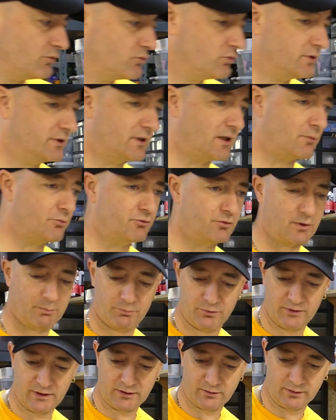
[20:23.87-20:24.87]
beaucoup que tu as besoin
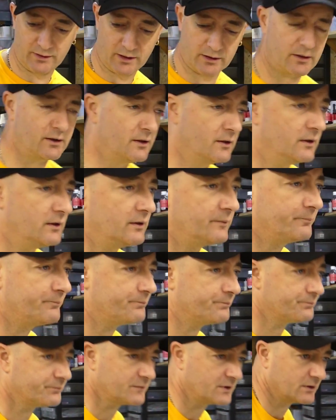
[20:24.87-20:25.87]
Peut-être, regarde.
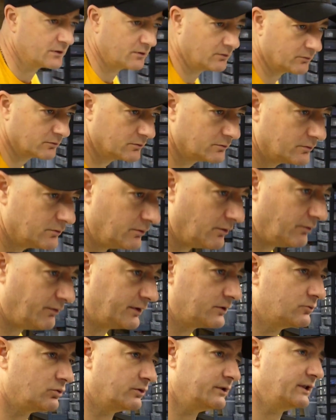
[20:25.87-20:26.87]
on
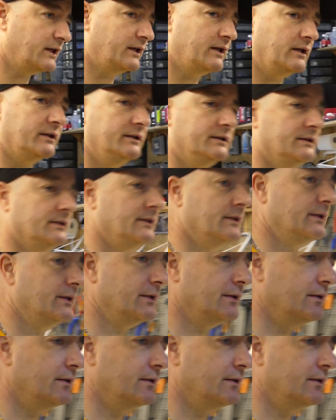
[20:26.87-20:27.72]
va tourner, regarde ici